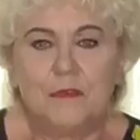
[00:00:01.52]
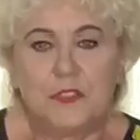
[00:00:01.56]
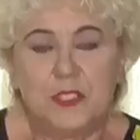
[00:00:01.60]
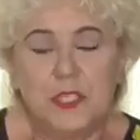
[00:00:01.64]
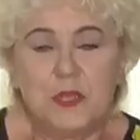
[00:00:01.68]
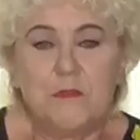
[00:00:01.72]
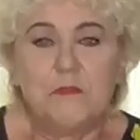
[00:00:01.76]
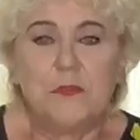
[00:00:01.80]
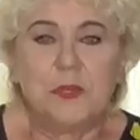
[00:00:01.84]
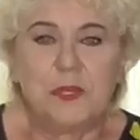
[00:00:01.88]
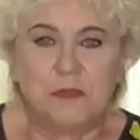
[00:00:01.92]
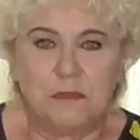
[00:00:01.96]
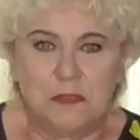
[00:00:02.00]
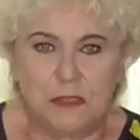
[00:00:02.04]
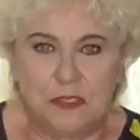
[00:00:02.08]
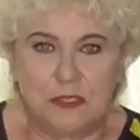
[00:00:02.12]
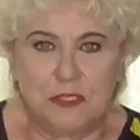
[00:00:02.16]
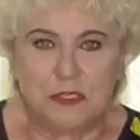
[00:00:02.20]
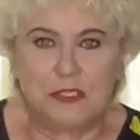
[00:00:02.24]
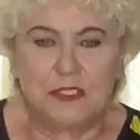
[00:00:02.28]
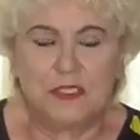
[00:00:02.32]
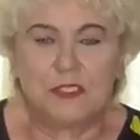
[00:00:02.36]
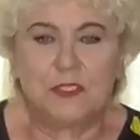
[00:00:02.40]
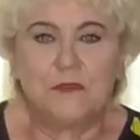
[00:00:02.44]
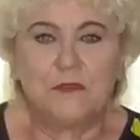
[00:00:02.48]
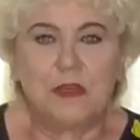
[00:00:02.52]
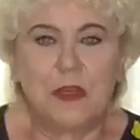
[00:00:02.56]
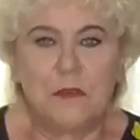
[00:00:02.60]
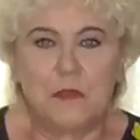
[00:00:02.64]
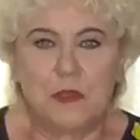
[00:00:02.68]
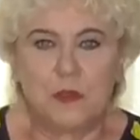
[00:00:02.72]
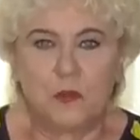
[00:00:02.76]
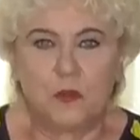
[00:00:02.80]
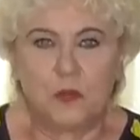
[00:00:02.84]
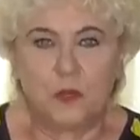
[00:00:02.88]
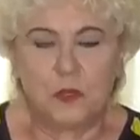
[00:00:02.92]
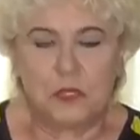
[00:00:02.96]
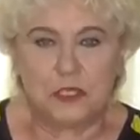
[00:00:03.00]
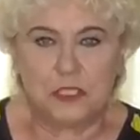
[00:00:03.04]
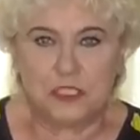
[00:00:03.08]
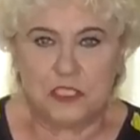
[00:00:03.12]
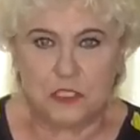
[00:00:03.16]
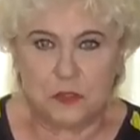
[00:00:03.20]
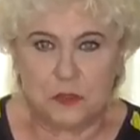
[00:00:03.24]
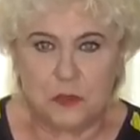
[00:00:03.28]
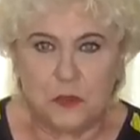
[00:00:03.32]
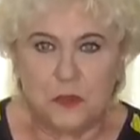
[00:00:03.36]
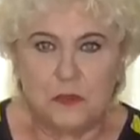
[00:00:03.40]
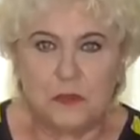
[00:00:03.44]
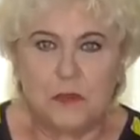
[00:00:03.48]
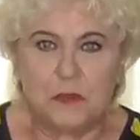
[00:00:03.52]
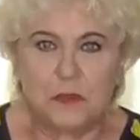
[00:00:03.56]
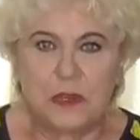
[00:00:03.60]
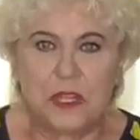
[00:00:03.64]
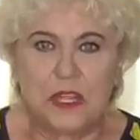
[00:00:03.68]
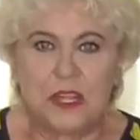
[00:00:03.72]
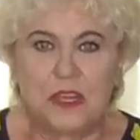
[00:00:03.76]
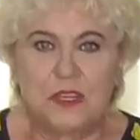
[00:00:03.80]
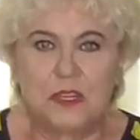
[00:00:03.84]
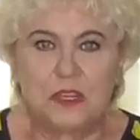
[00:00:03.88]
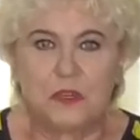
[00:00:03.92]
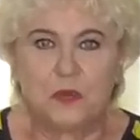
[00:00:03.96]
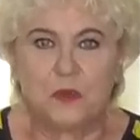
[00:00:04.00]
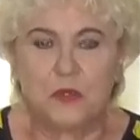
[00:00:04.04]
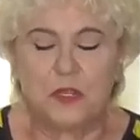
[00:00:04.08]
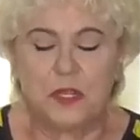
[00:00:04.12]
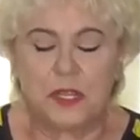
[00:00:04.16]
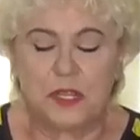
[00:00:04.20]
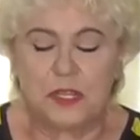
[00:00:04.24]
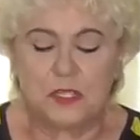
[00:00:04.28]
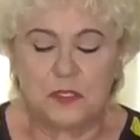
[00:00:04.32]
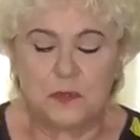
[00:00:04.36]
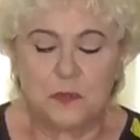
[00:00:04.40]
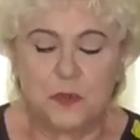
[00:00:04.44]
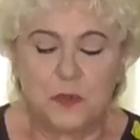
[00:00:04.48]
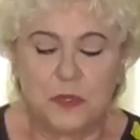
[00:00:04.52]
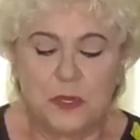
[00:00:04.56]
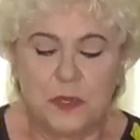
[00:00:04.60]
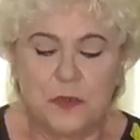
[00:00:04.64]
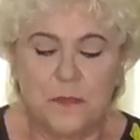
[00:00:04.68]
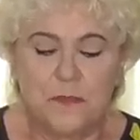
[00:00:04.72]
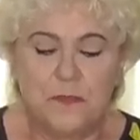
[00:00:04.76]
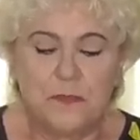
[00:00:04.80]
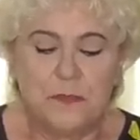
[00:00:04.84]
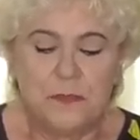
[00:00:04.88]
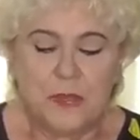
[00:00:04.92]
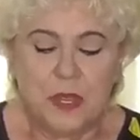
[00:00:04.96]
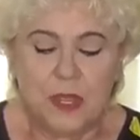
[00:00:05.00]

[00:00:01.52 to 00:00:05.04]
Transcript: Всем привет! С вами Ольга Чернова, моя огородная азбука.